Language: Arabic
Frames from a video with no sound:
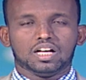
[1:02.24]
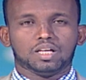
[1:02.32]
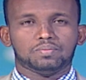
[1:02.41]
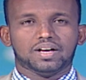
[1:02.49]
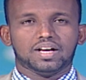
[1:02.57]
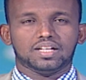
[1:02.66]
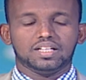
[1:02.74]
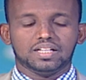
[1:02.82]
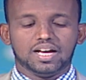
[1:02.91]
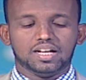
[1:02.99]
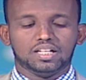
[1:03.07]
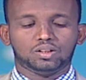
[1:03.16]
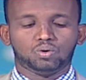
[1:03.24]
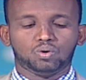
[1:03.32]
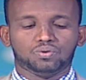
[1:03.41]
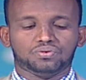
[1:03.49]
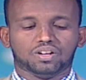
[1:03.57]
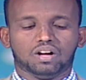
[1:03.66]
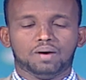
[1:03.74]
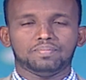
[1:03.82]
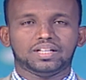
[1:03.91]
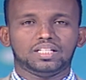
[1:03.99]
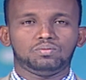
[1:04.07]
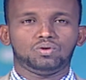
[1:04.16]
عقب إنهاء ضيوف
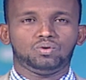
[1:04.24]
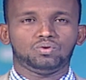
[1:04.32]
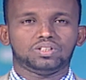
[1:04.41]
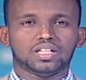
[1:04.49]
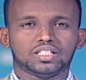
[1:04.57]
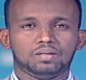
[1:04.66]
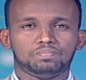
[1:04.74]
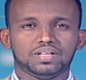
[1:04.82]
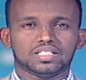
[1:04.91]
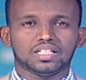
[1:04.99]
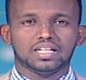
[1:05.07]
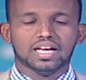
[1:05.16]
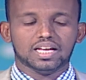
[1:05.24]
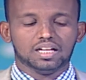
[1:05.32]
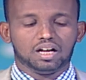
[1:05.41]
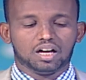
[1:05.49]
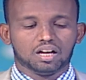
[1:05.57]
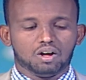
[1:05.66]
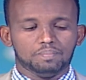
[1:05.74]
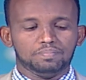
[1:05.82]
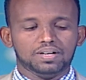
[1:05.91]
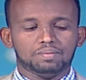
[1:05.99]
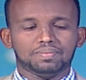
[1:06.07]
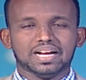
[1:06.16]
الرحمن من حجاج بيت الله
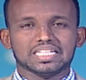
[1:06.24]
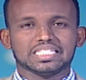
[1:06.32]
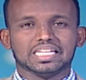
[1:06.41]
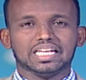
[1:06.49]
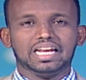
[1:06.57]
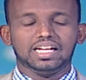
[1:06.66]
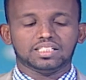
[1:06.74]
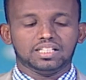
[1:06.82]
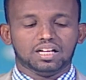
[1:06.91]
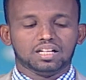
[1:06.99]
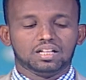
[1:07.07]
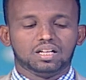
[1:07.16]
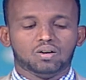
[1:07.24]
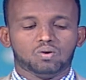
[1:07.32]
الحرام مناسك الحج